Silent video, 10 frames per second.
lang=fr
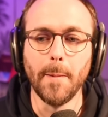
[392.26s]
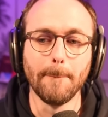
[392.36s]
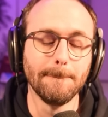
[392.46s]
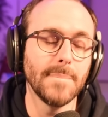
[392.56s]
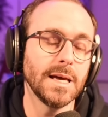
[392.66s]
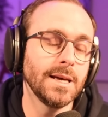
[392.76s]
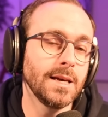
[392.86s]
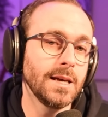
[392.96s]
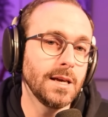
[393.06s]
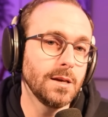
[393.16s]

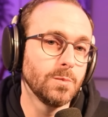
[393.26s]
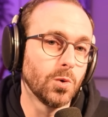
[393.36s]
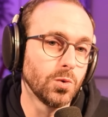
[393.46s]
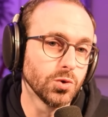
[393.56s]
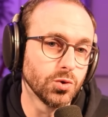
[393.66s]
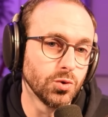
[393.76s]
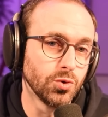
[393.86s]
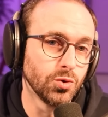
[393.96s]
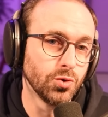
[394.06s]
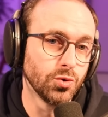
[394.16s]
Mais bon,
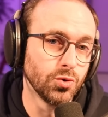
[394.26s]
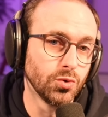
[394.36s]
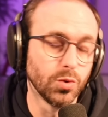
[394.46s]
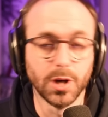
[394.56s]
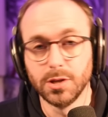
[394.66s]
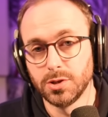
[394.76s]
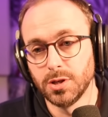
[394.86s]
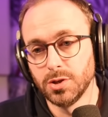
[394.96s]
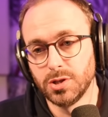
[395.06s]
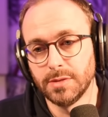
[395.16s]
je. Ouais,
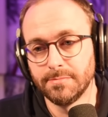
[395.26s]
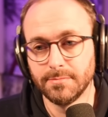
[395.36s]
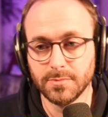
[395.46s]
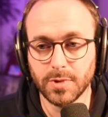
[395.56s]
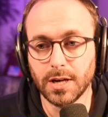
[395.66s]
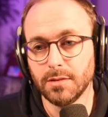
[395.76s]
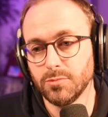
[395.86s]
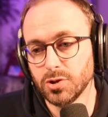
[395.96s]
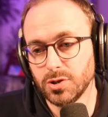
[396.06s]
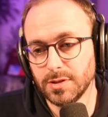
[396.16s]
ça, voilà,
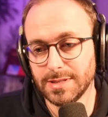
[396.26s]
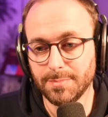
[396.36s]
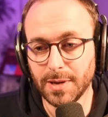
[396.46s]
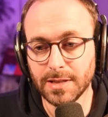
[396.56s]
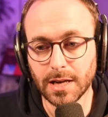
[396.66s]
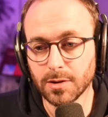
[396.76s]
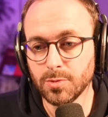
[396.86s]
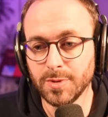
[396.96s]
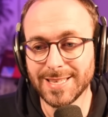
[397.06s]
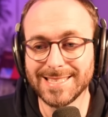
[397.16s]
moi, c'est pas une
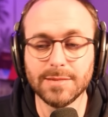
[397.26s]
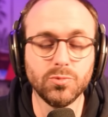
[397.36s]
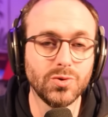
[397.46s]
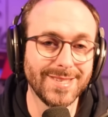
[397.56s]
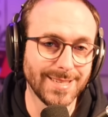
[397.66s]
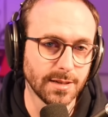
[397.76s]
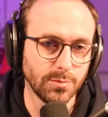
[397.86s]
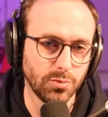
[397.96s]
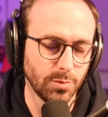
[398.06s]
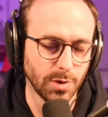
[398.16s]
ergonomie assez musicien
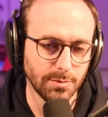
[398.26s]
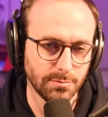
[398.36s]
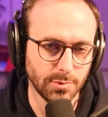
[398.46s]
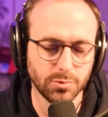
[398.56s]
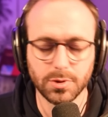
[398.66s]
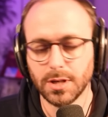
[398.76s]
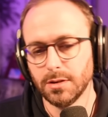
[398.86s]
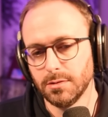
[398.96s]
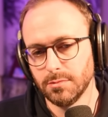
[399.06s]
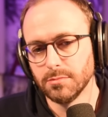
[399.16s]
pour moi. En tout
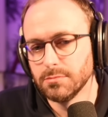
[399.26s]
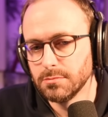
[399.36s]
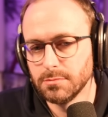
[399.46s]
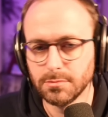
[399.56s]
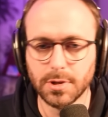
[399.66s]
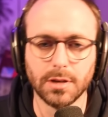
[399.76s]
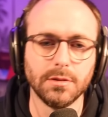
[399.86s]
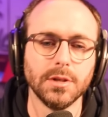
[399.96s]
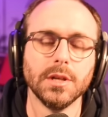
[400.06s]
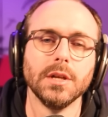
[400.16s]
cas, bon, voilà.
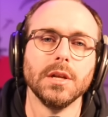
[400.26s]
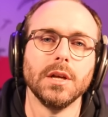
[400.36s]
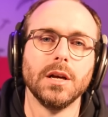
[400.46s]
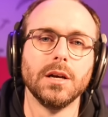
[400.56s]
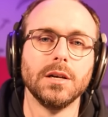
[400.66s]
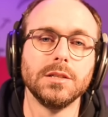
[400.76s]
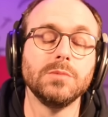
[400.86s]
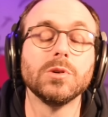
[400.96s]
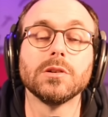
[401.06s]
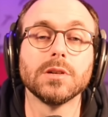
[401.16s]
Euh,
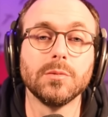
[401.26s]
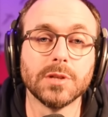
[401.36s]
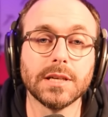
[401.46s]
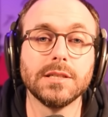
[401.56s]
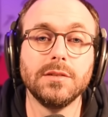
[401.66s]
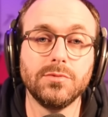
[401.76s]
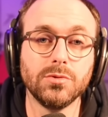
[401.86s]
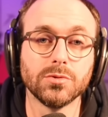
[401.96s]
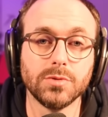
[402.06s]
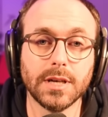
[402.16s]
dites-moi dans le commentaire si
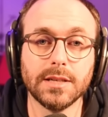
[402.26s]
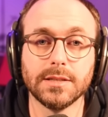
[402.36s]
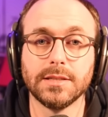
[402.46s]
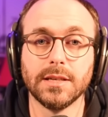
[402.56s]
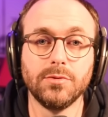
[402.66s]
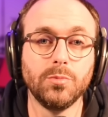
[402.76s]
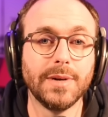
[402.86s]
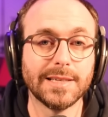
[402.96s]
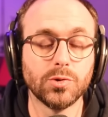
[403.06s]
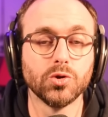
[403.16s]
vous, en tout cas, ça vous
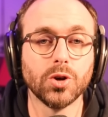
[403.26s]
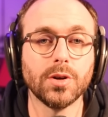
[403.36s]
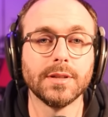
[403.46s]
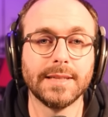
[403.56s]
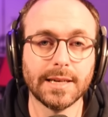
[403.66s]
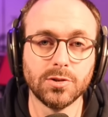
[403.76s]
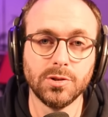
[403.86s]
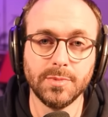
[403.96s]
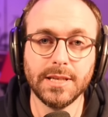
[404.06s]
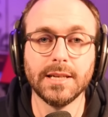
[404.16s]
plaît ce genre
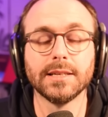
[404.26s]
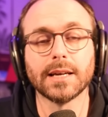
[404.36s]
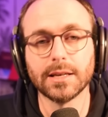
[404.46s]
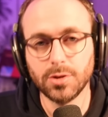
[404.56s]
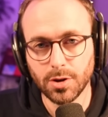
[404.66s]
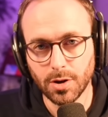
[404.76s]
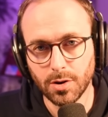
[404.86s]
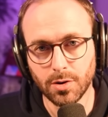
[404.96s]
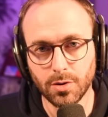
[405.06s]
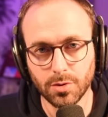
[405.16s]
d'ergonomie et les trackers
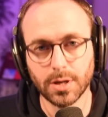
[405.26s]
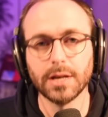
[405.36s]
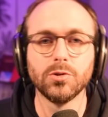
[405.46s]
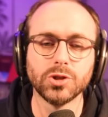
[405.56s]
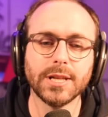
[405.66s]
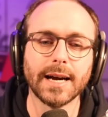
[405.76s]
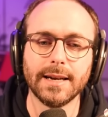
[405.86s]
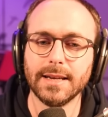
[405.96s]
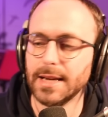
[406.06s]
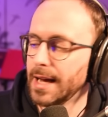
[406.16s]
en règle
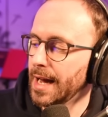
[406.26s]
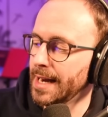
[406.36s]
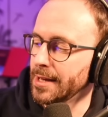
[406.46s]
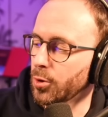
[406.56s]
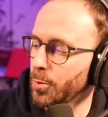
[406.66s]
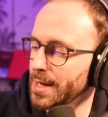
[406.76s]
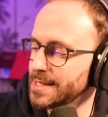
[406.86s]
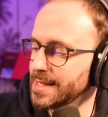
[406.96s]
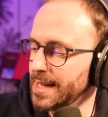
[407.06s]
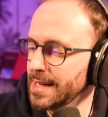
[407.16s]
générale. Allez, on
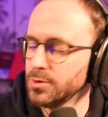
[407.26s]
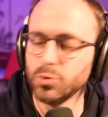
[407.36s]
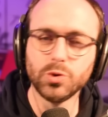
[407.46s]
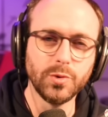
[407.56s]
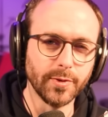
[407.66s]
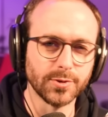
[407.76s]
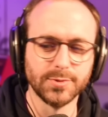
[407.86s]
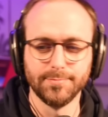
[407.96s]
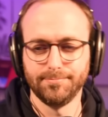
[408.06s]
passe à la news suivante.